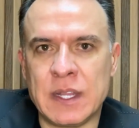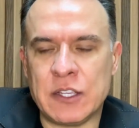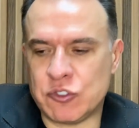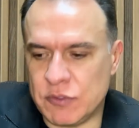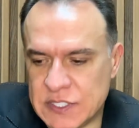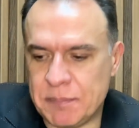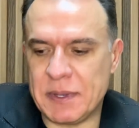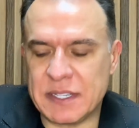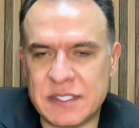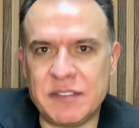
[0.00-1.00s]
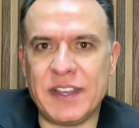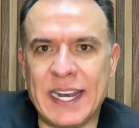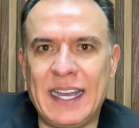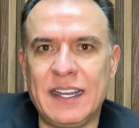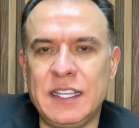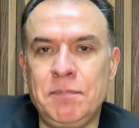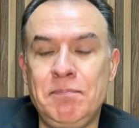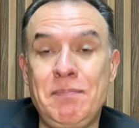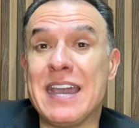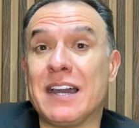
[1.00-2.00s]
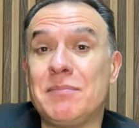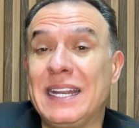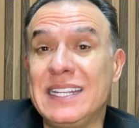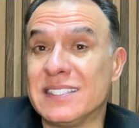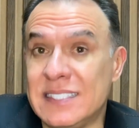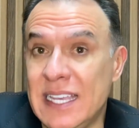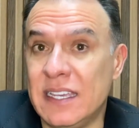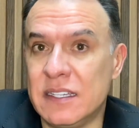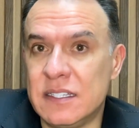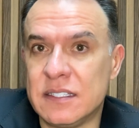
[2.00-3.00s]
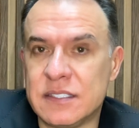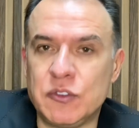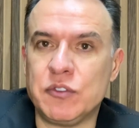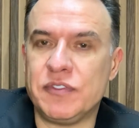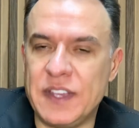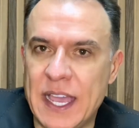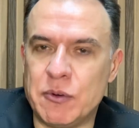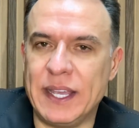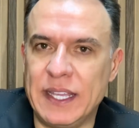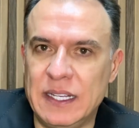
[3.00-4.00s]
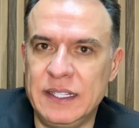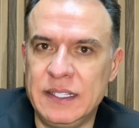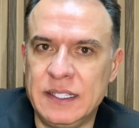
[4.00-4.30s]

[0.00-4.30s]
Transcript: É só você perseverar e permanecer sendo fiel a ele.